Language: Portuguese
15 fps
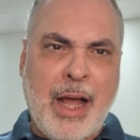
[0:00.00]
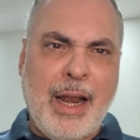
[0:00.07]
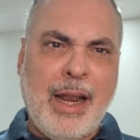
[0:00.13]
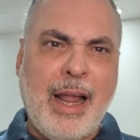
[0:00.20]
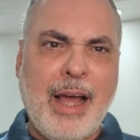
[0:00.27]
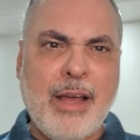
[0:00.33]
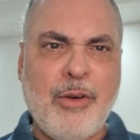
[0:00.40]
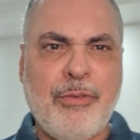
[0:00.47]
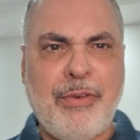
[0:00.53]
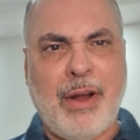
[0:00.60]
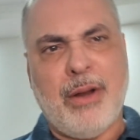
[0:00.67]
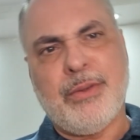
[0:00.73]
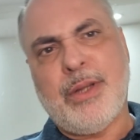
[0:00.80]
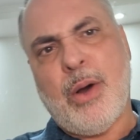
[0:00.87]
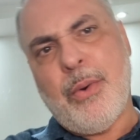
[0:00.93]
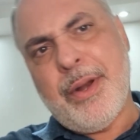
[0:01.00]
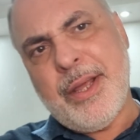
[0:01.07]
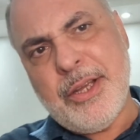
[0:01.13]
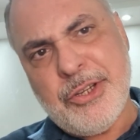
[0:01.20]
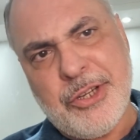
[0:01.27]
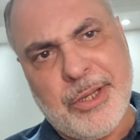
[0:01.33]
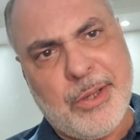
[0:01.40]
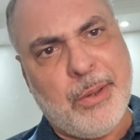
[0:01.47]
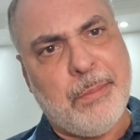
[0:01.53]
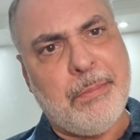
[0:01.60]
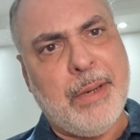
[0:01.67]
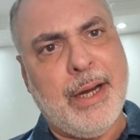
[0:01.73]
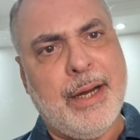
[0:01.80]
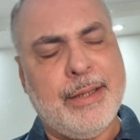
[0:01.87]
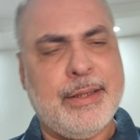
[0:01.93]
Lá eu falo da origem da
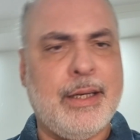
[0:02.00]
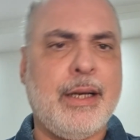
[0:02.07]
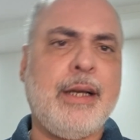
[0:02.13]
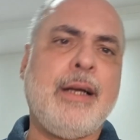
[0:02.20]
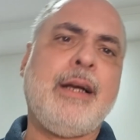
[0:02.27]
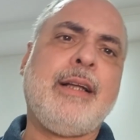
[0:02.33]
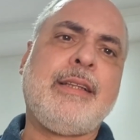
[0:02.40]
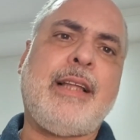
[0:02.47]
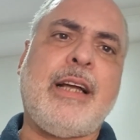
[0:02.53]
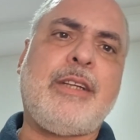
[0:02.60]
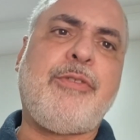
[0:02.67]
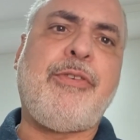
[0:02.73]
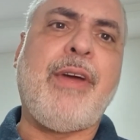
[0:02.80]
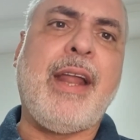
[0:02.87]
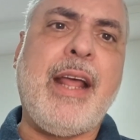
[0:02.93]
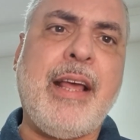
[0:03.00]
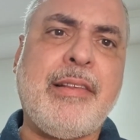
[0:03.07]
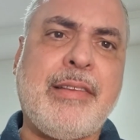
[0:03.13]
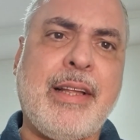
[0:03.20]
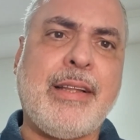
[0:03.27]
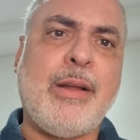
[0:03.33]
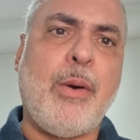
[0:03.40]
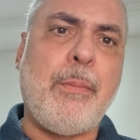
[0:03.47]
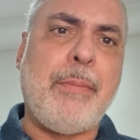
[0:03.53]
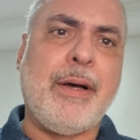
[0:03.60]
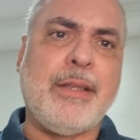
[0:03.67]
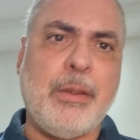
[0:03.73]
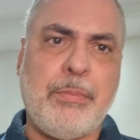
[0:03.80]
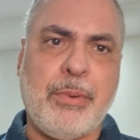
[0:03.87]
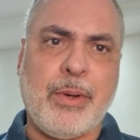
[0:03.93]
Umbanda, da diferença da
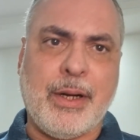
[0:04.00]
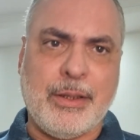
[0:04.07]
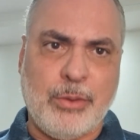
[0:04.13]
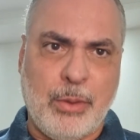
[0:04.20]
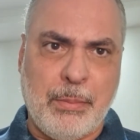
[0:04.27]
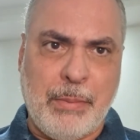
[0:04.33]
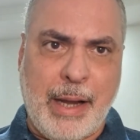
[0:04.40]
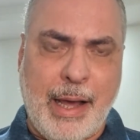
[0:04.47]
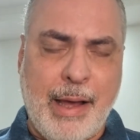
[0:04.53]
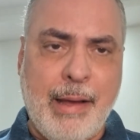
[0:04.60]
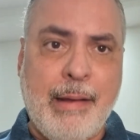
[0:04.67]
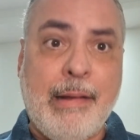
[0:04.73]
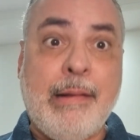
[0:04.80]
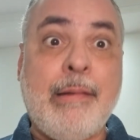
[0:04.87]
Umbanda para o Candomblé,